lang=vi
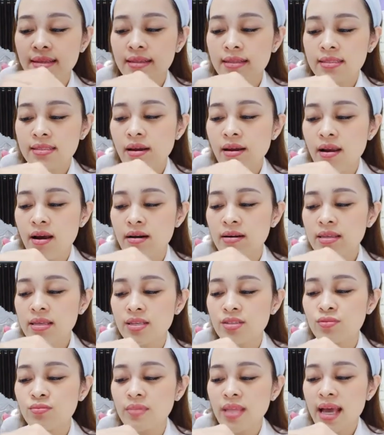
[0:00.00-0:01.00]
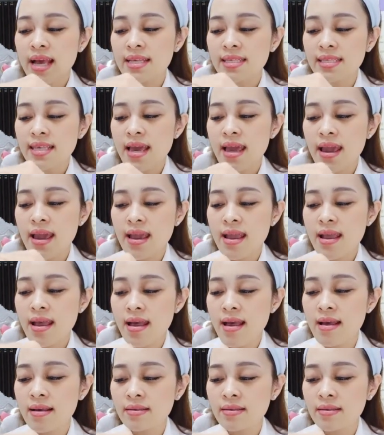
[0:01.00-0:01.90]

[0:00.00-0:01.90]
sau đó thì chúng ta sẽ à,